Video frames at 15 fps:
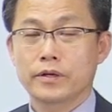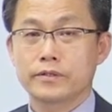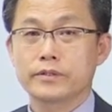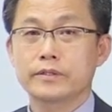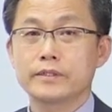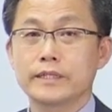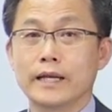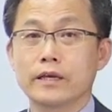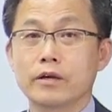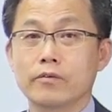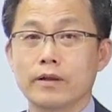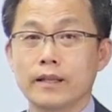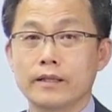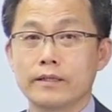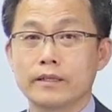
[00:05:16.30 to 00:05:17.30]
그래서 그
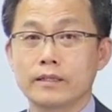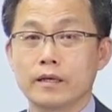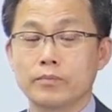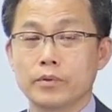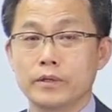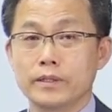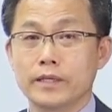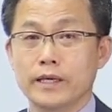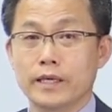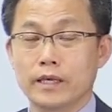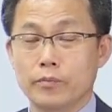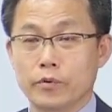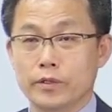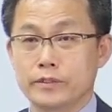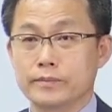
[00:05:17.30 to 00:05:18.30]
자격 관련돼서 한번
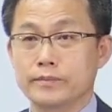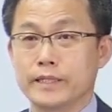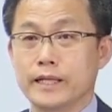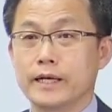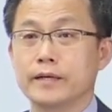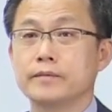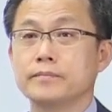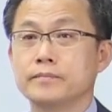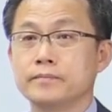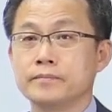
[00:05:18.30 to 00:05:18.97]
이야기해 보겠습니다.